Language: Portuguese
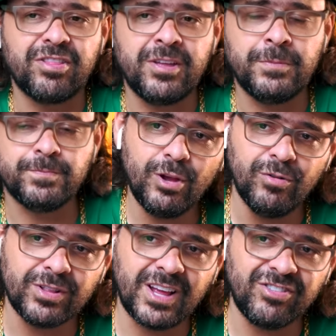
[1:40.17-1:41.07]
assim, eu
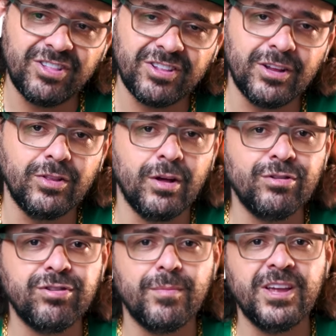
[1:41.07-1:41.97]
vou estar te ensinando não
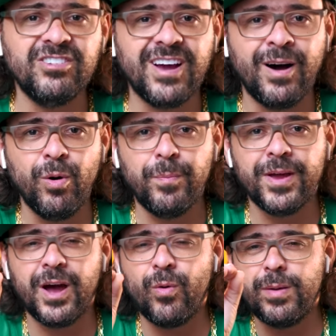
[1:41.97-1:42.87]
somente a
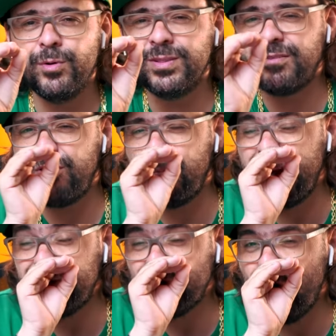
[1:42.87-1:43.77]
operar o M1 da forma
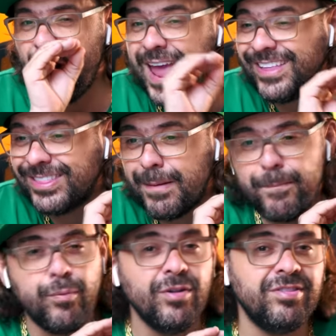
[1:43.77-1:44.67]
mais correta
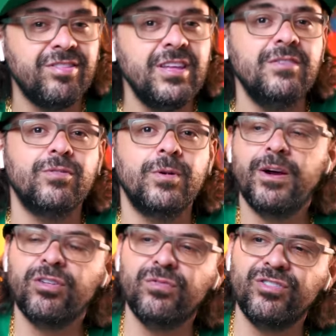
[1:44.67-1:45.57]
possível,
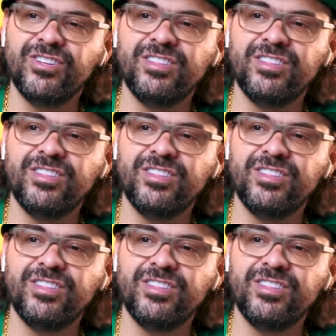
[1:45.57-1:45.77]
mas eu vou te